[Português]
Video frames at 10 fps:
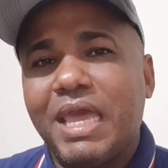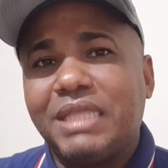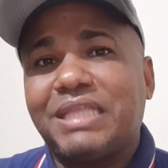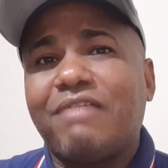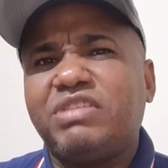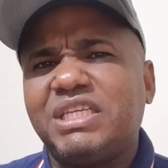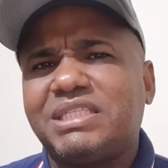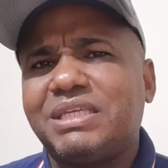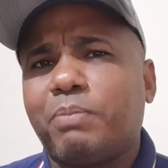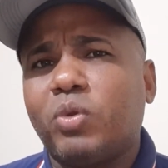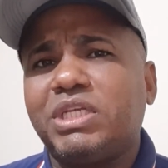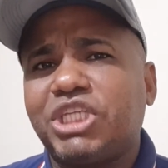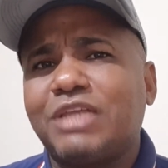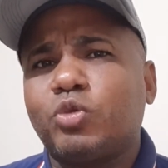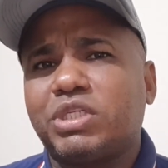Teve discípulo de
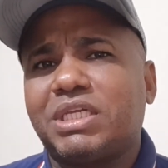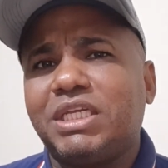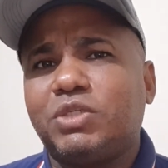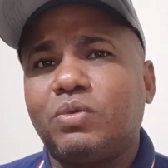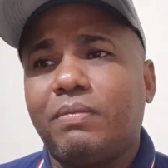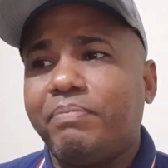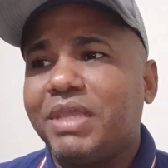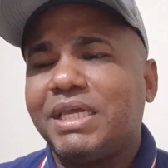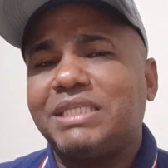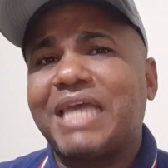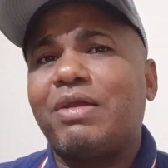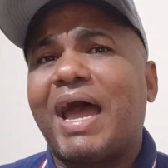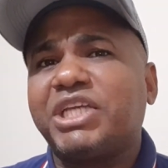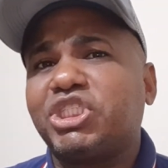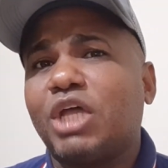Jesus Cristo e saíram
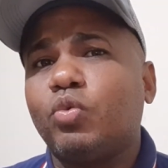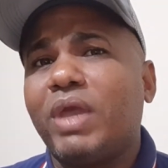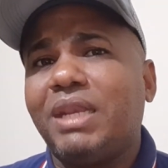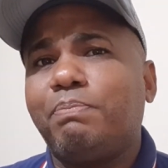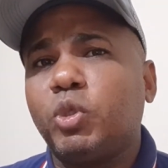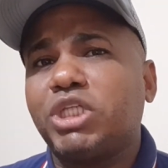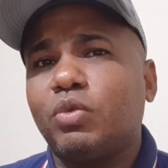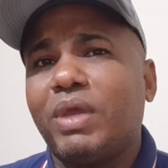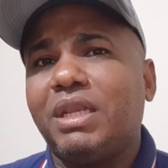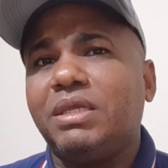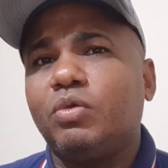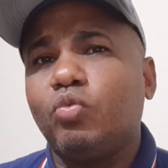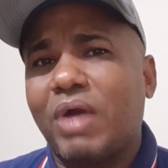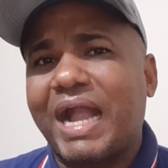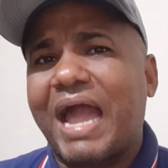arrastando ele, puxando ele,
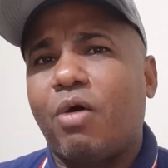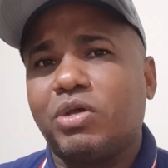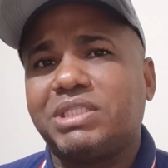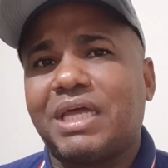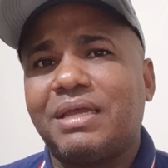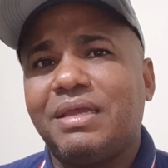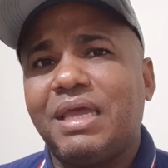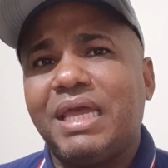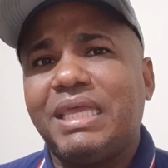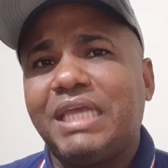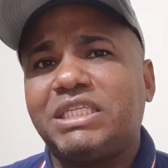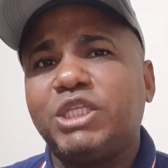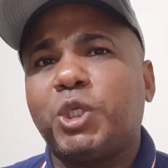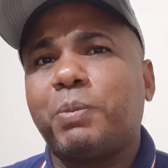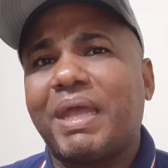numa carroça. E se
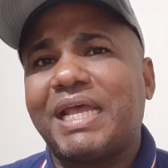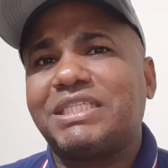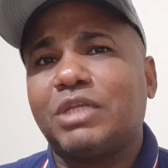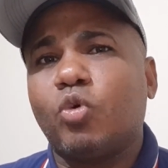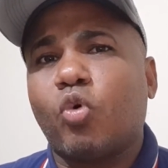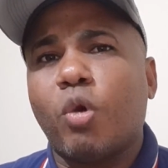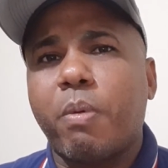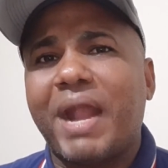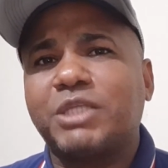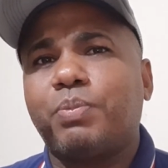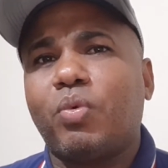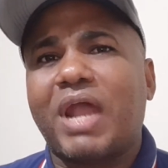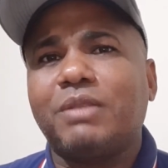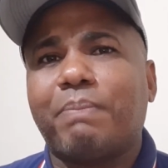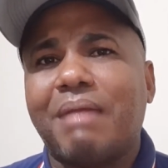despedaçando o corpo, braço para um
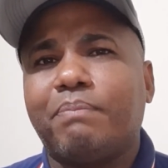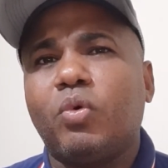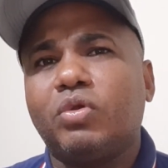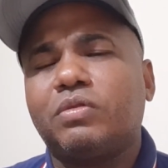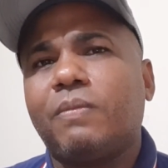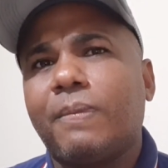lado, pé para o outro.